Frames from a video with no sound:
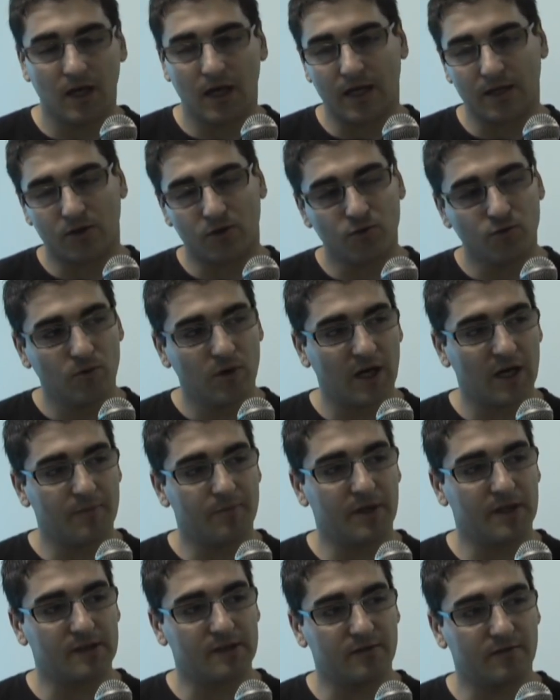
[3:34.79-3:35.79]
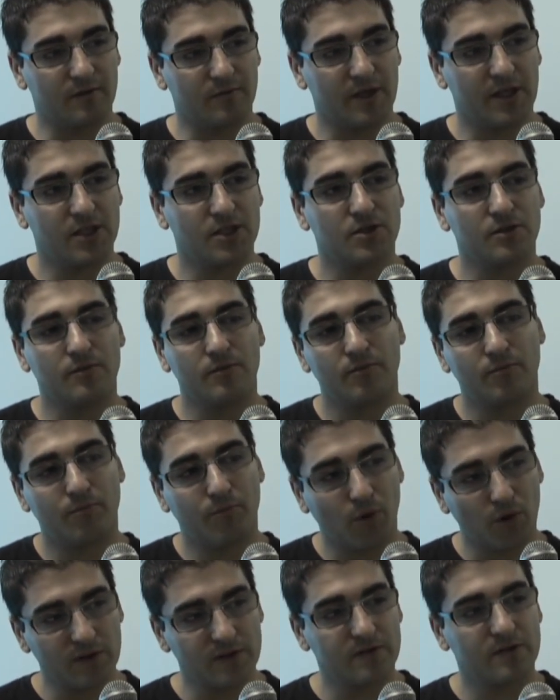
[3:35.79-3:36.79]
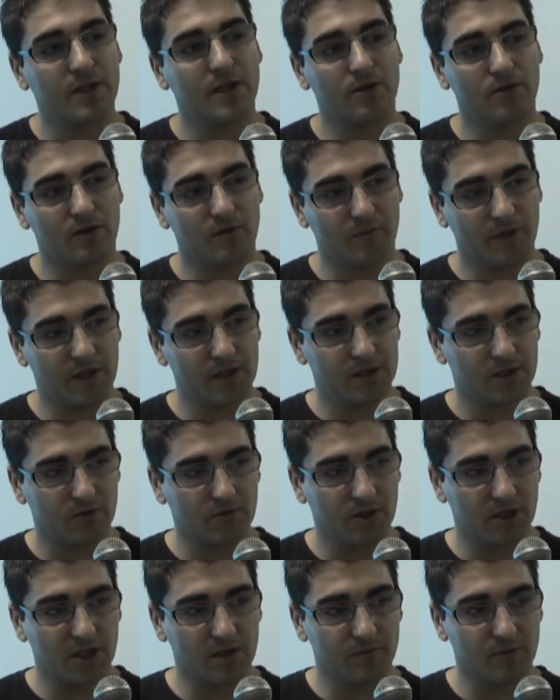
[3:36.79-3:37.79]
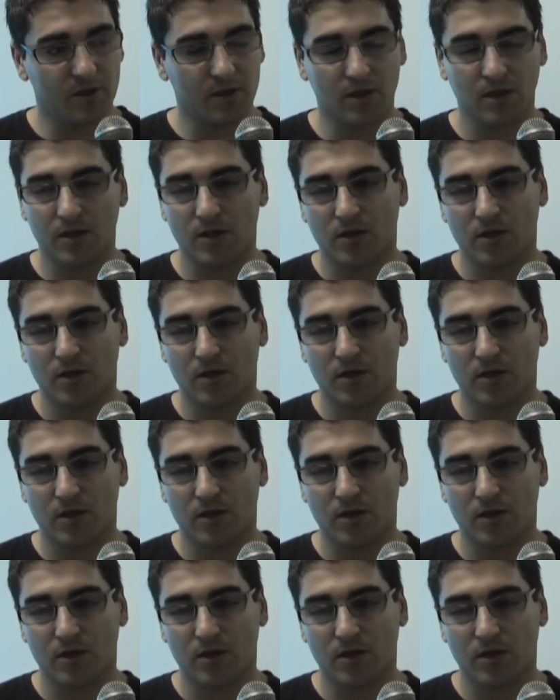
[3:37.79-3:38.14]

atua repressivamente posteriormente ao crime,